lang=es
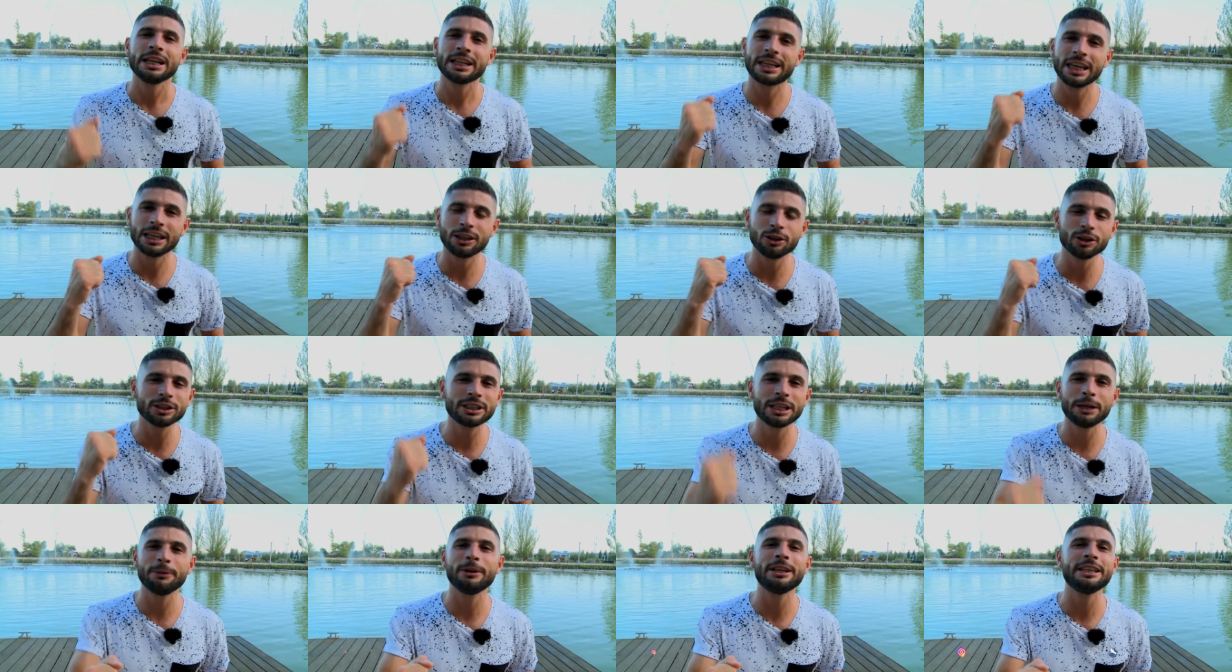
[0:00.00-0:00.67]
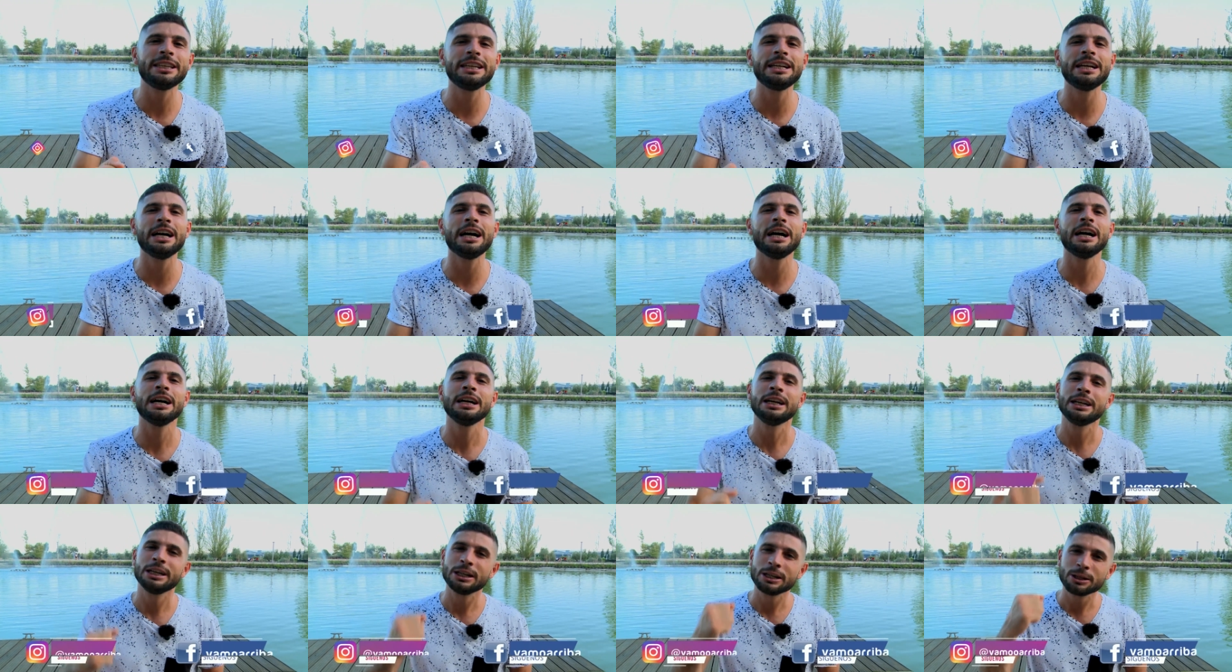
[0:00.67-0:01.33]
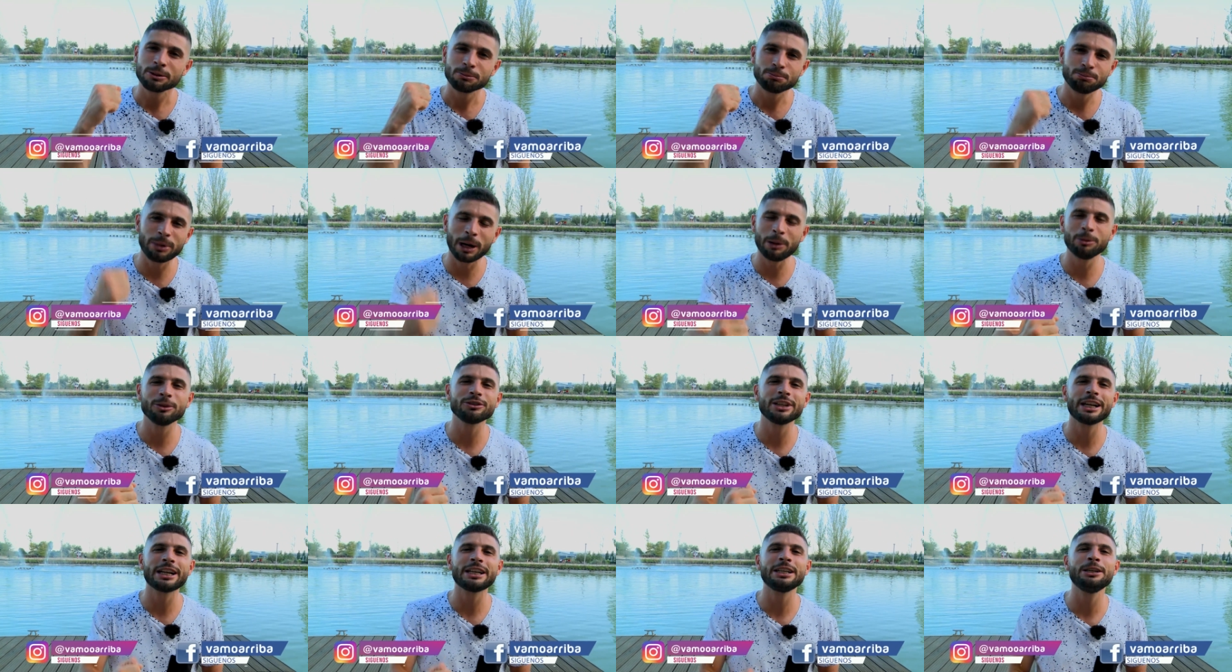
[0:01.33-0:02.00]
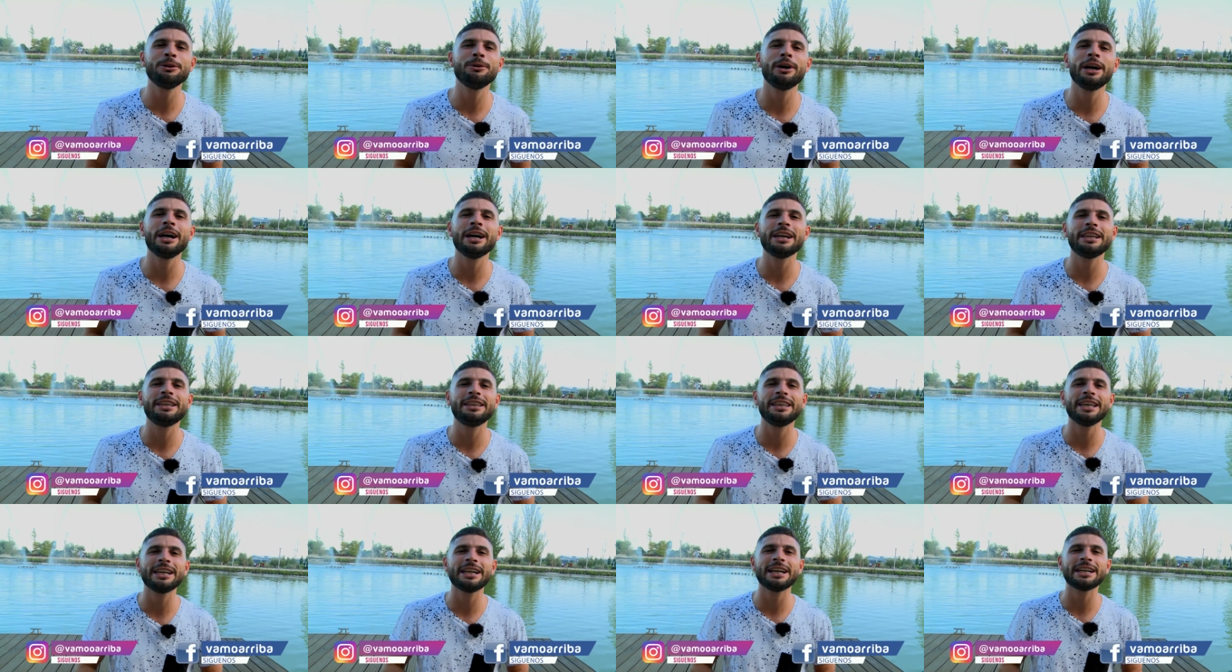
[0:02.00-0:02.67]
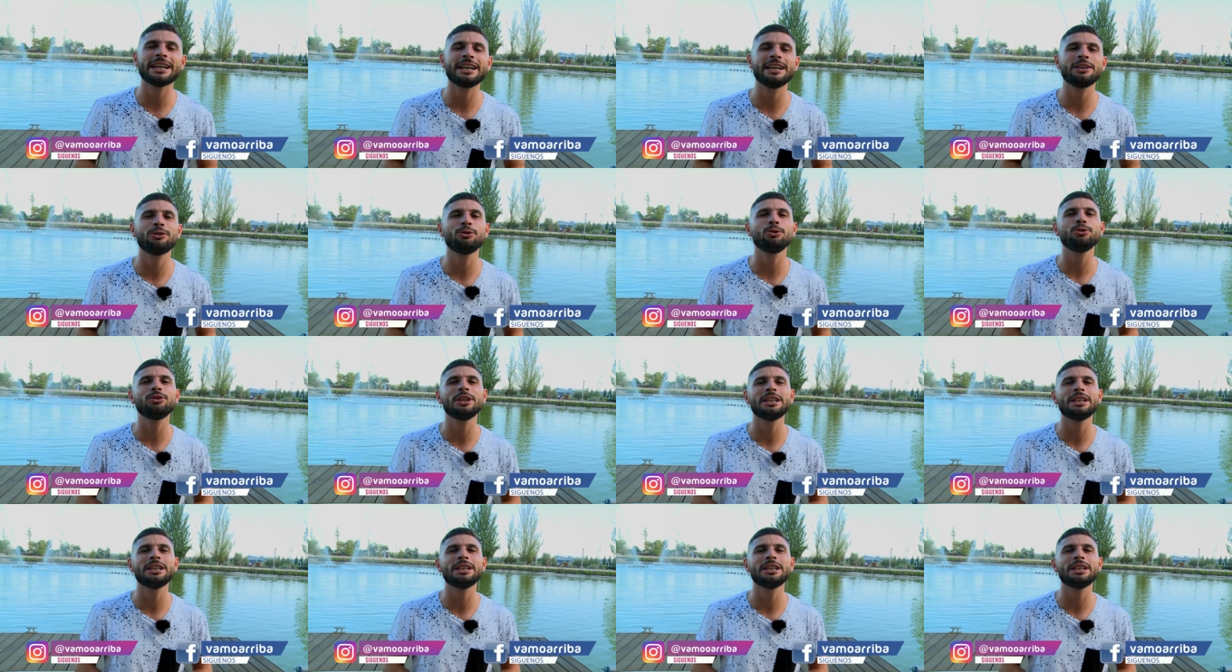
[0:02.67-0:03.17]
Que Dios te bendiga. Vamos arriba y deja que Jesús